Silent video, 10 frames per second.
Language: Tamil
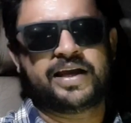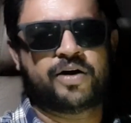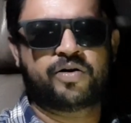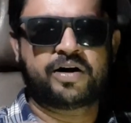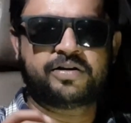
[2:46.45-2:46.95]

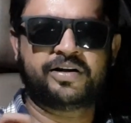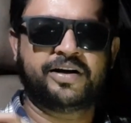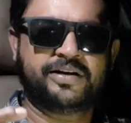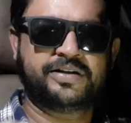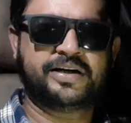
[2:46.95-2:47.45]
என்னோடய கருத்தை
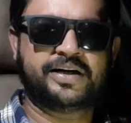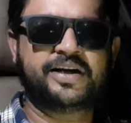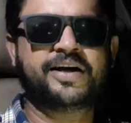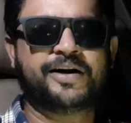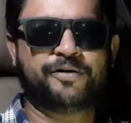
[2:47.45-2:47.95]
நான்
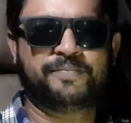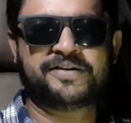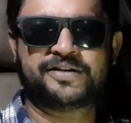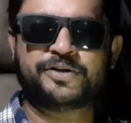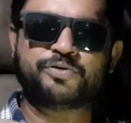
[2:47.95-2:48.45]
எடுத்துக்கிட்டேன் அவர்
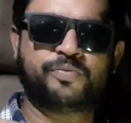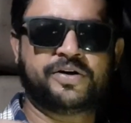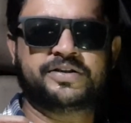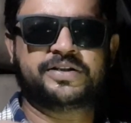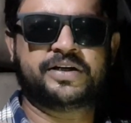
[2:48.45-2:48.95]
பேசின
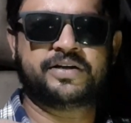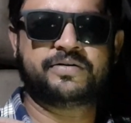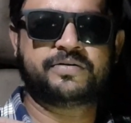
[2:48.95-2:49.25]
சூப்பராக இருந்துச்சுங்க